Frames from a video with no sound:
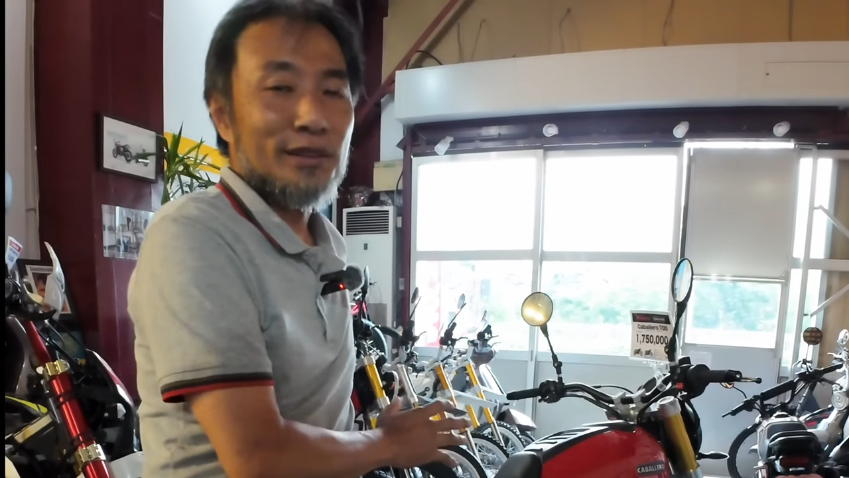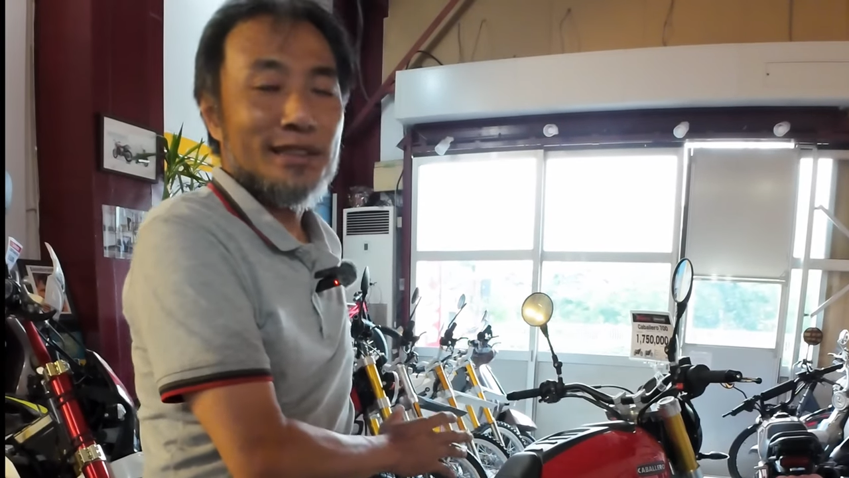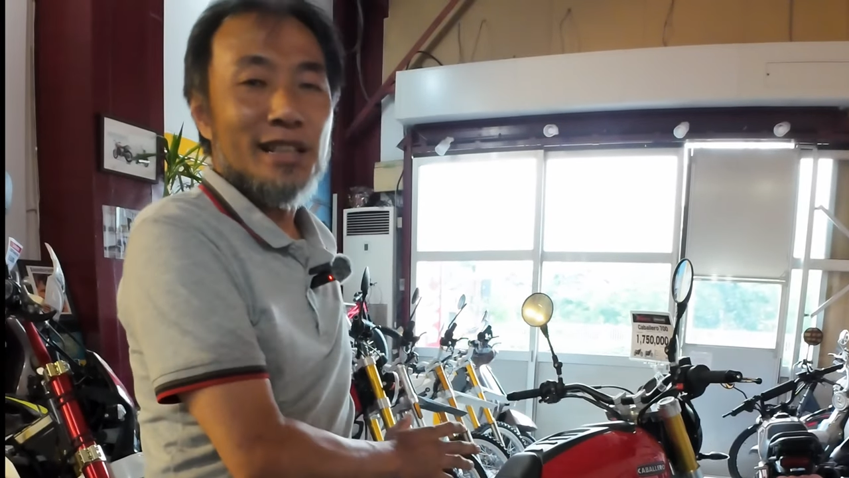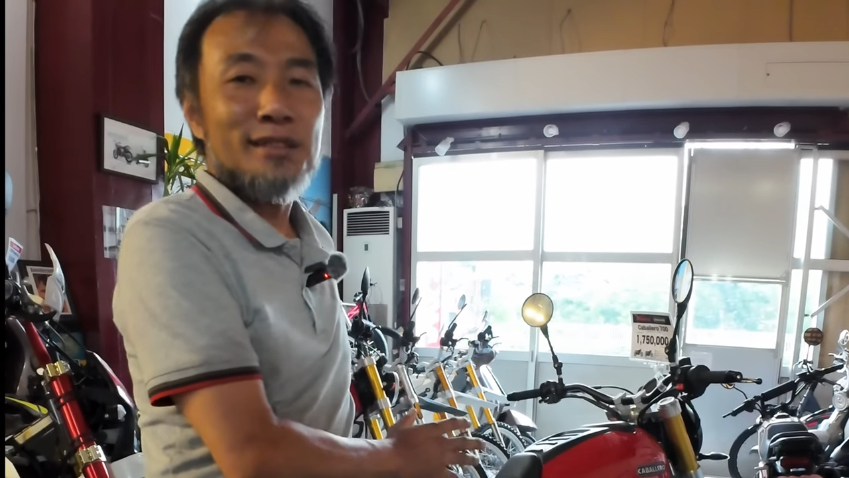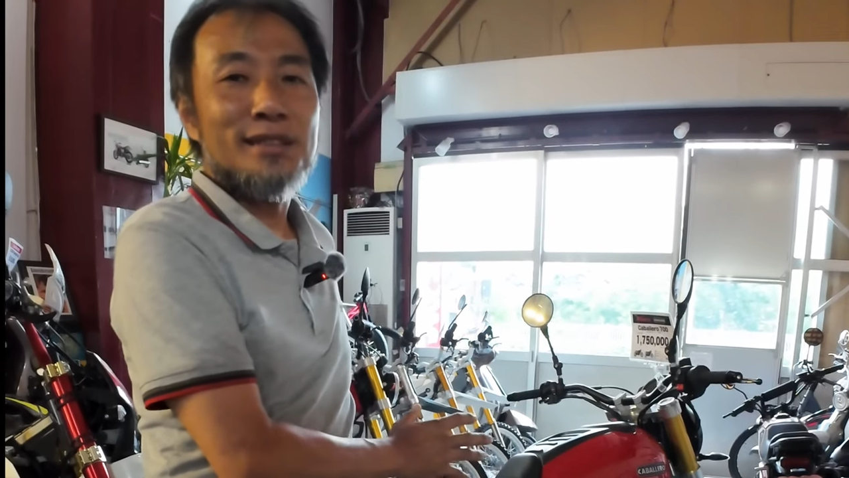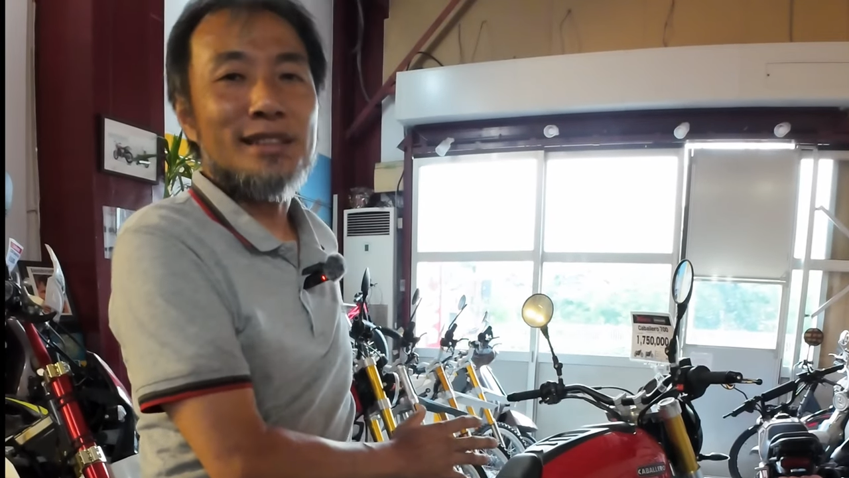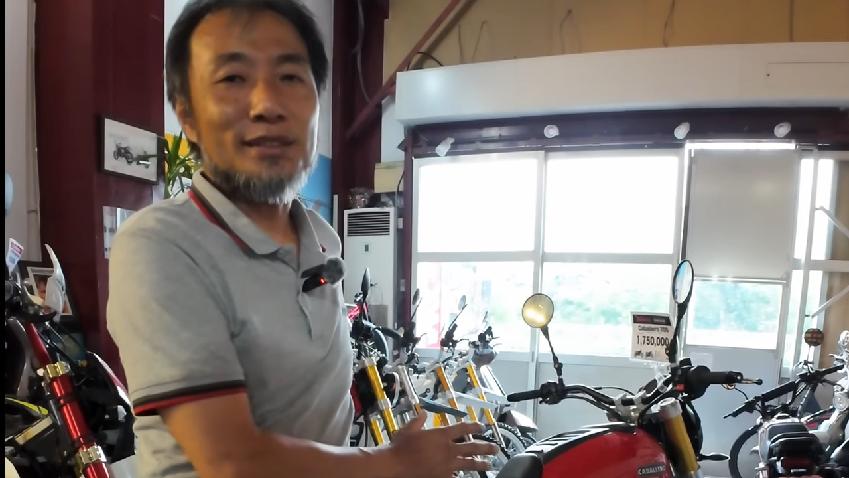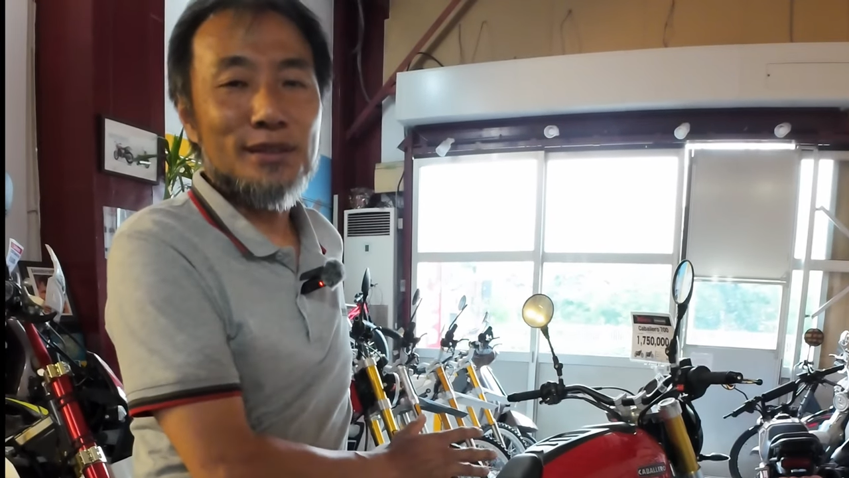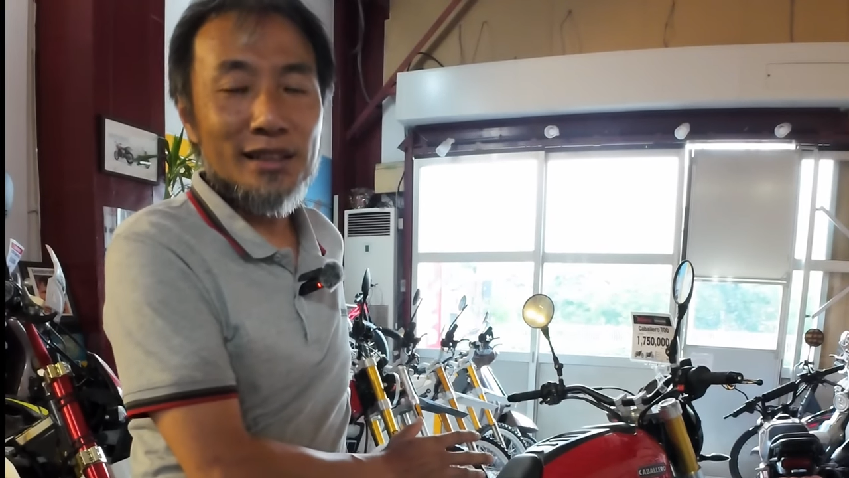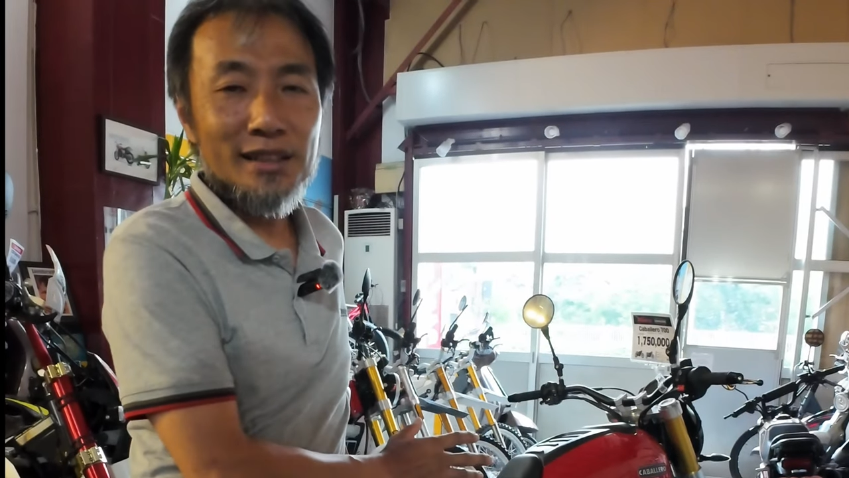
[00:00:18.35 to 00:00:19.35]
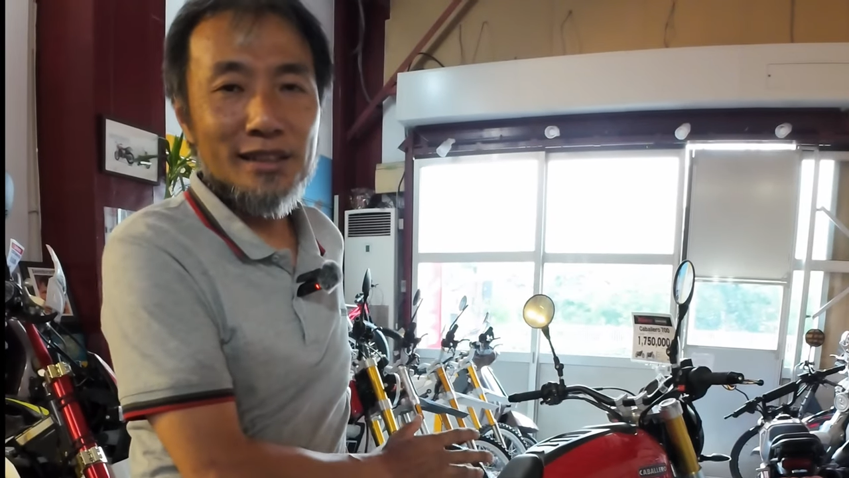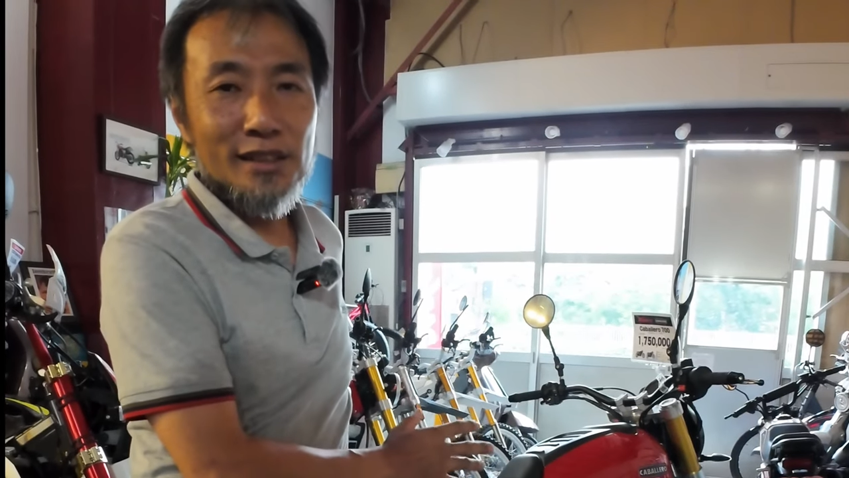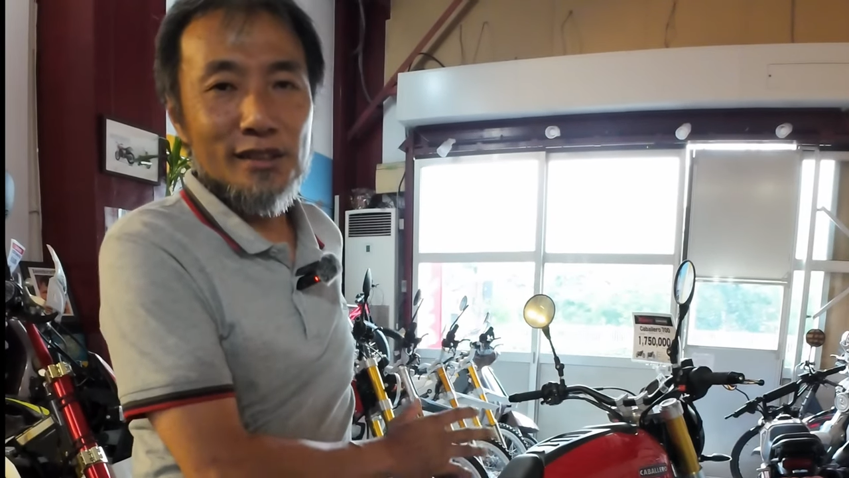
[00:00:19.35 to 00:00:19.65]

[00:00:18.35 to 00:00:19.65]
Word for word: が大好きなのか